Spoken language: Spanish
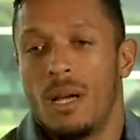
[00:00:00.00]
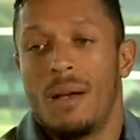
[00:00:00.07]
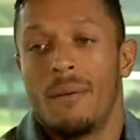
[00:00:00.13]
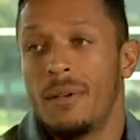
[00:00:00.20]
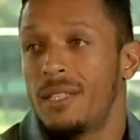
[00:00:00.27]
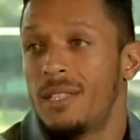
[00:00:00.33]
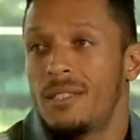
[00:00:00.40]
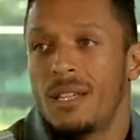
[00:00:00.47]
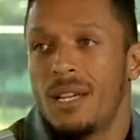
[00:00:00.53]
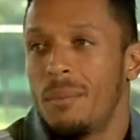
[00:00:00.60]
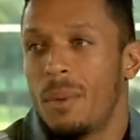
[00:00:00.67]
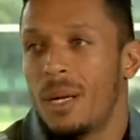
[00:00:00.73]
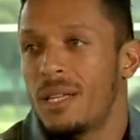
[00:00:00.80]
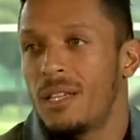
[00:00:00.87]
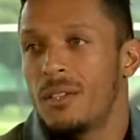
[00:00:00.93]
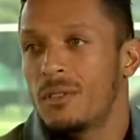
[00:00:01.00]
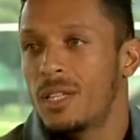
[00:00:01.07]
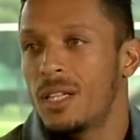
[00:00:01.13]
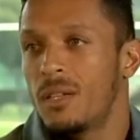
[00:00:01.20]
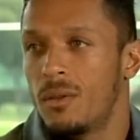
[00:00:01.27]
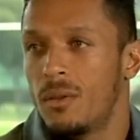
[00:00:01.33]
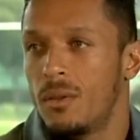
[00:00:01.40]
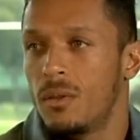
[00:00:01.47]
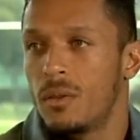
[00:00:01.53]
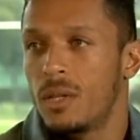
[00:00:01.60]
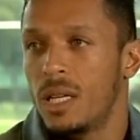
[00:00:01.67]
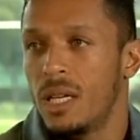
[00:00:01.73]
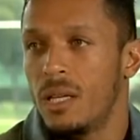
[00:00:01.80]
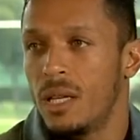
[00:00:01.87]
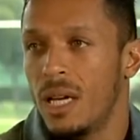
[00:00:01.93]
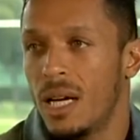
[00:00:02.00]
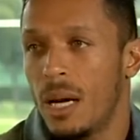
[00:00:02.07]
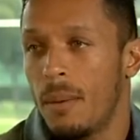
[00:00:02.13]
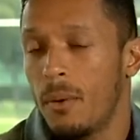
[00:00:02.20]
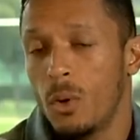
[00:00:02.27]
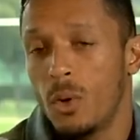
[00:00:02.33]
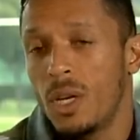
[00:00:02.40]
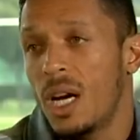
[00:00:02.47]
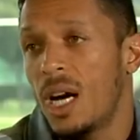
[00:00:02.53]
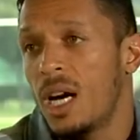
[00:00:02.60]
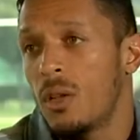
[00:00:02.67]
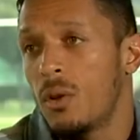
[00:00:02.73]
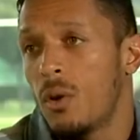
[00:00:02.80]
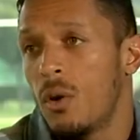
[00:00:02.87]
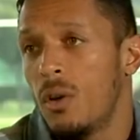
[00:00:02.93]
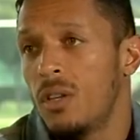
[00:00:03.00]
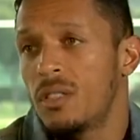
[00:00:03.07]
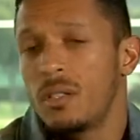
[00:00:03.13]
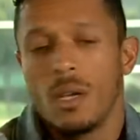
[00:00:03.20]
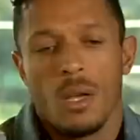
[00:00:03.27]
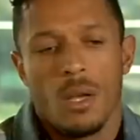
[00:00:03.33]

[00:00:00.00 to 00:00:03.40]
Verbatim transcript: A veces hay partidos que, no, que acaban no encajando goles